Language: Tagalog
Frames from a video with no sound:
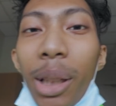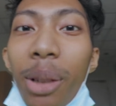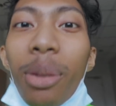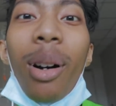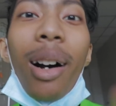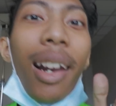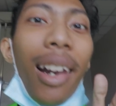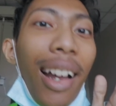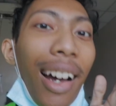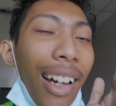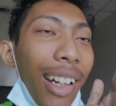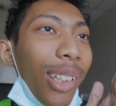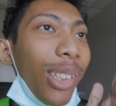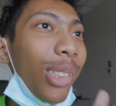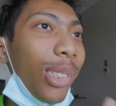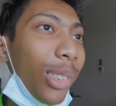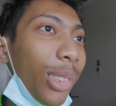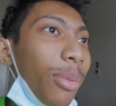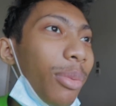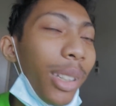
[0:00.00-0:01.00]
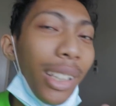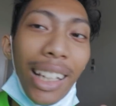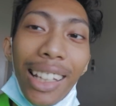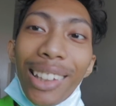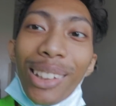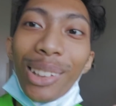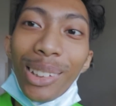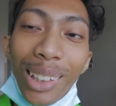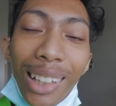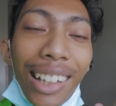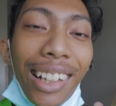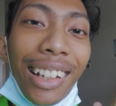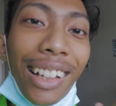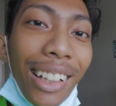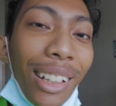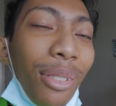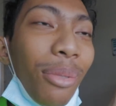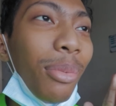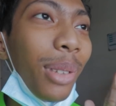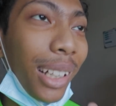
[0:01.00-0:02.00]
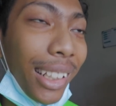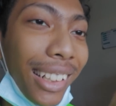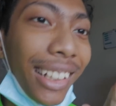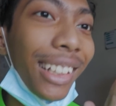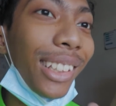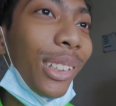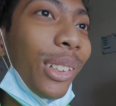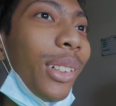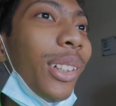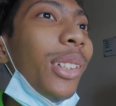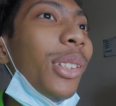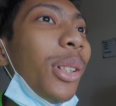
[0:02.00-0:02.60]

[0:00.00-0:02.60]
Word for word: maniwala kayo. So, may, ito talagang vlog na to ay